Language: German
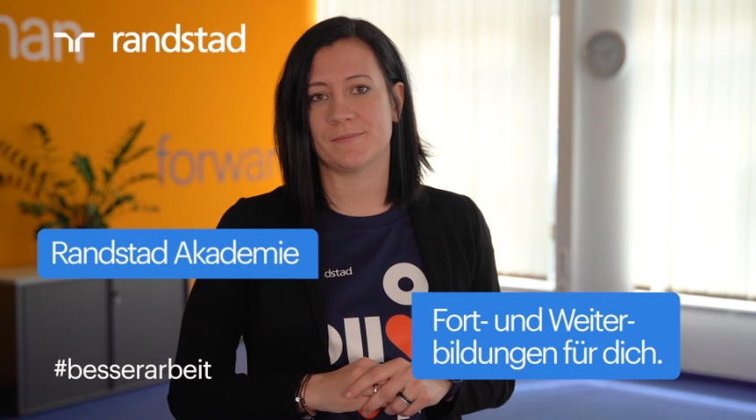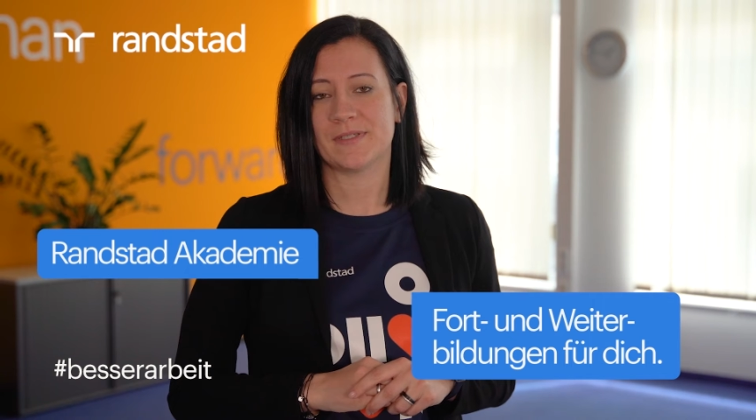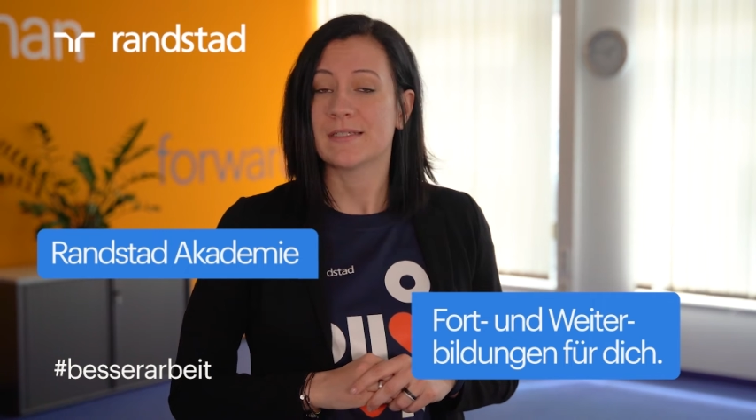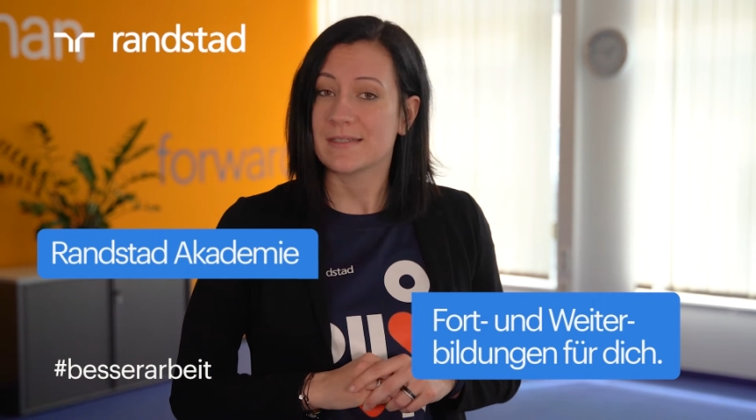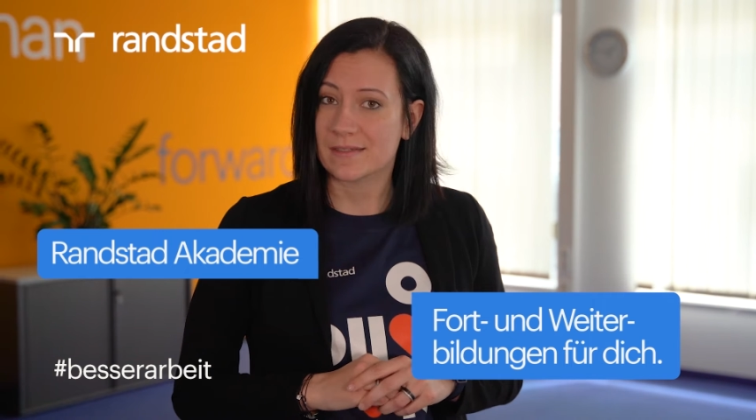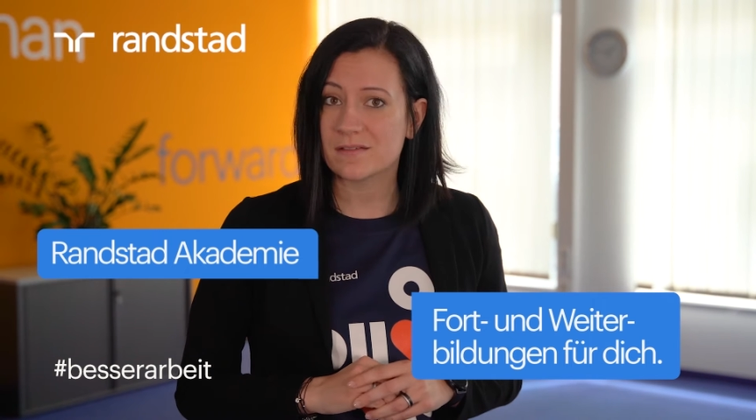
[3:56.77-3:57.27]

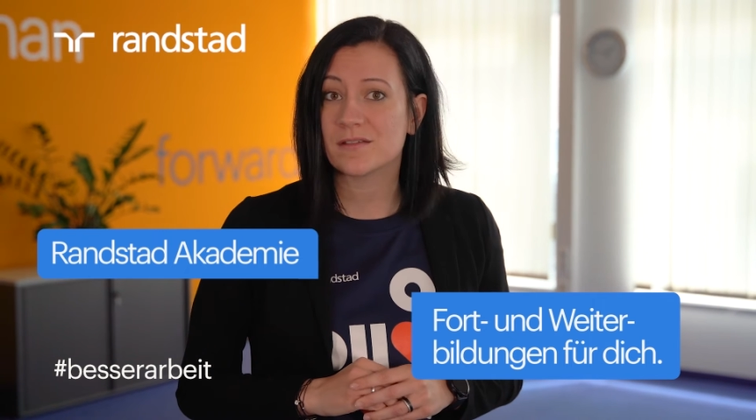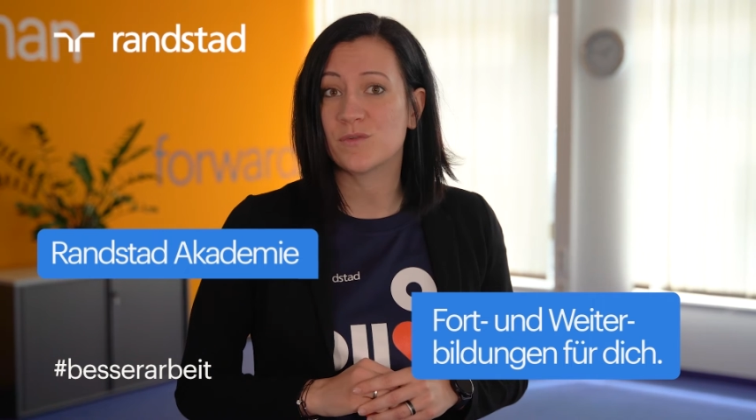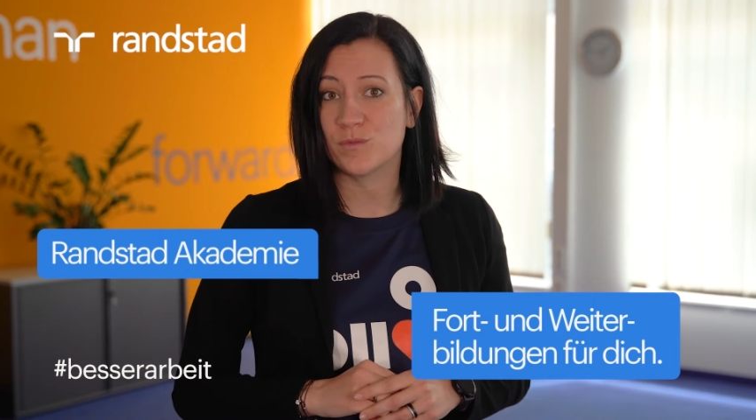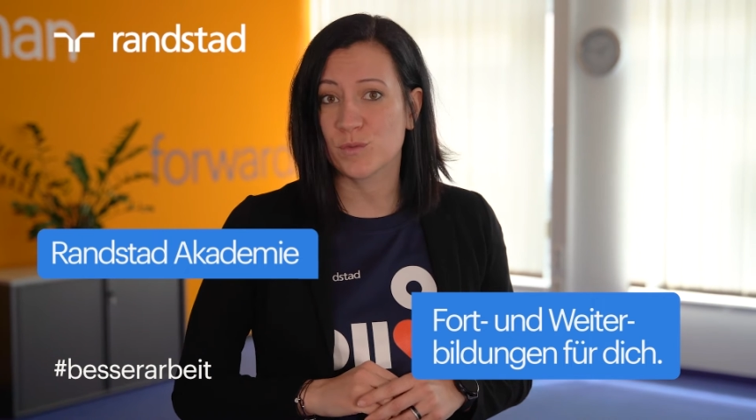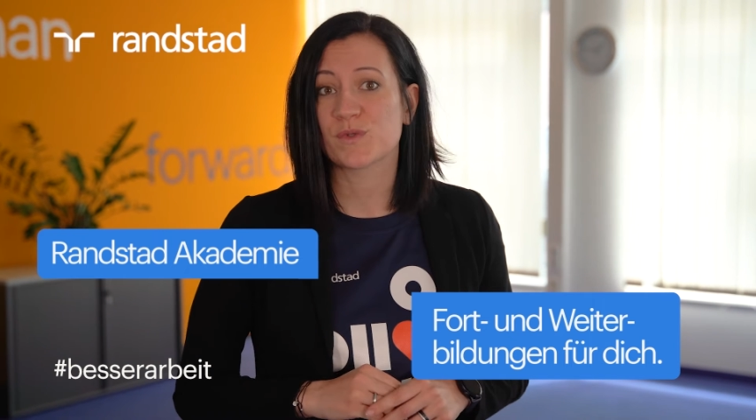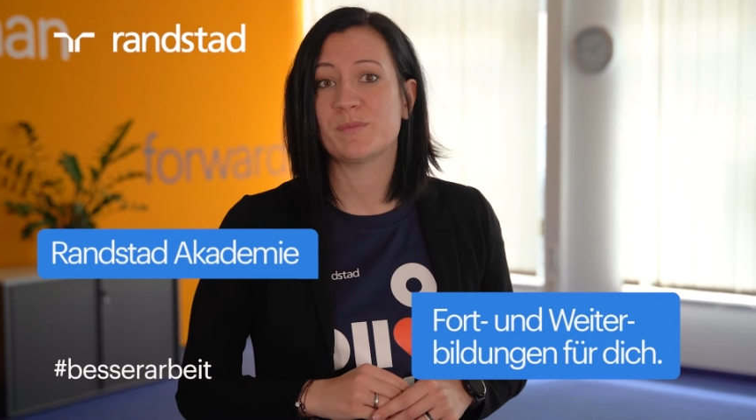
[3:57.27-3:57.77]
denn das
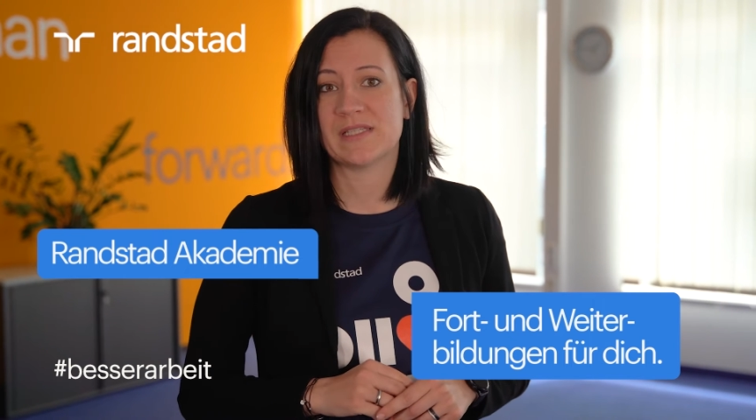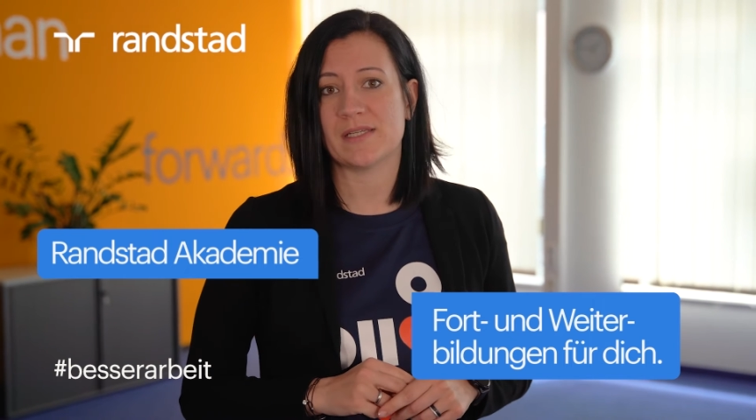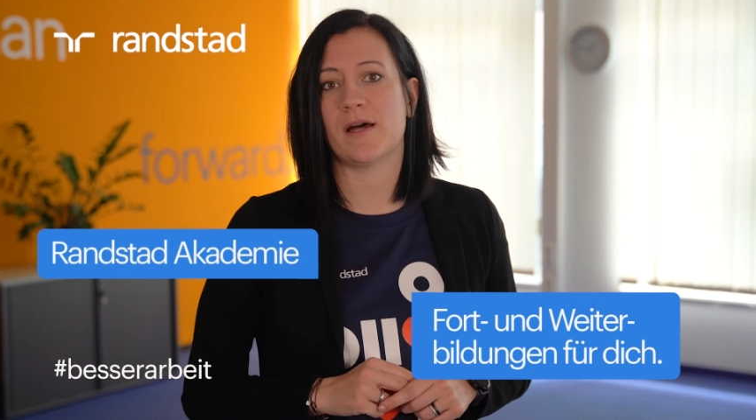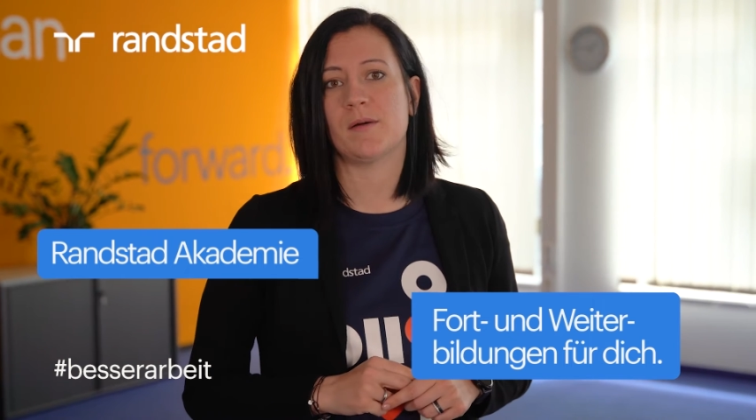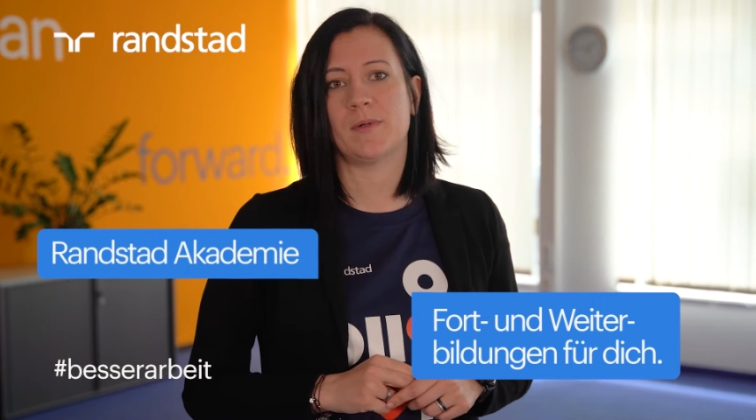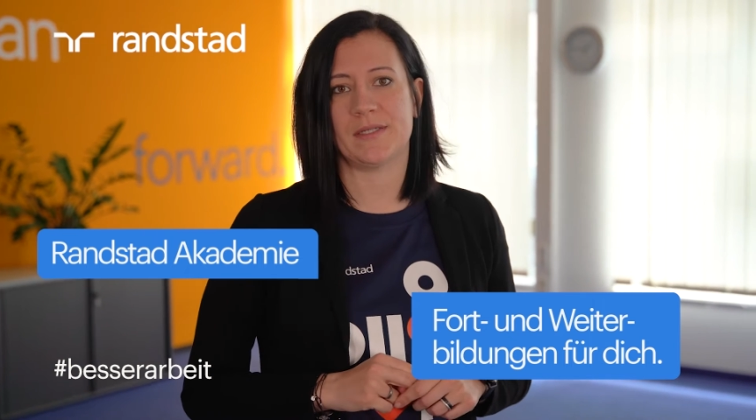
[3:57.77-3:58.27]
ist für uns
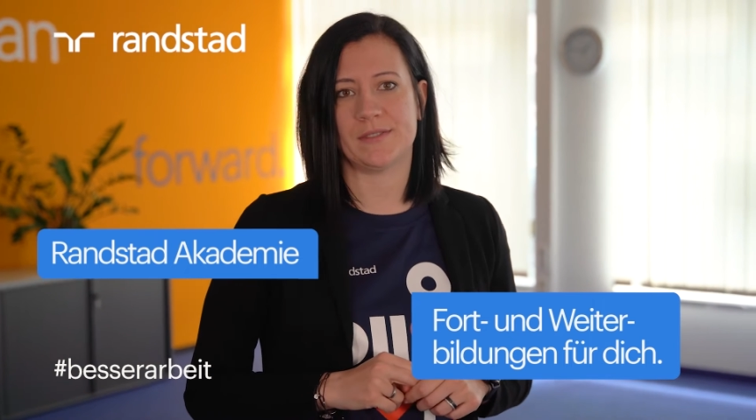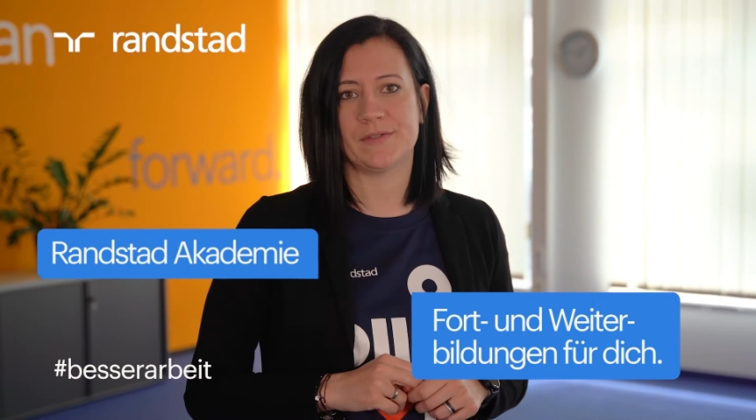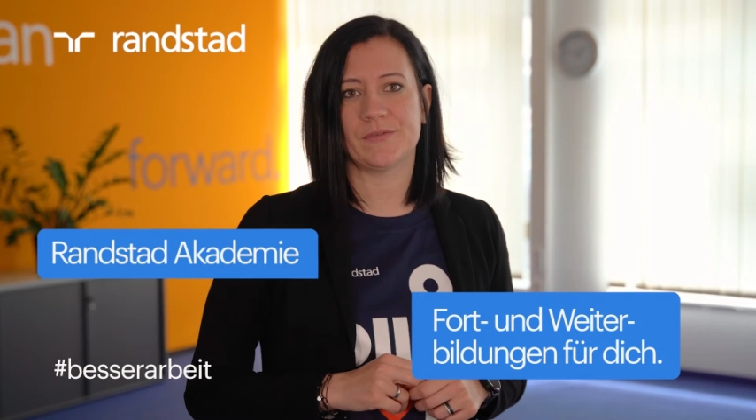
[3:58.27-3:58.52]
besser Arbeit.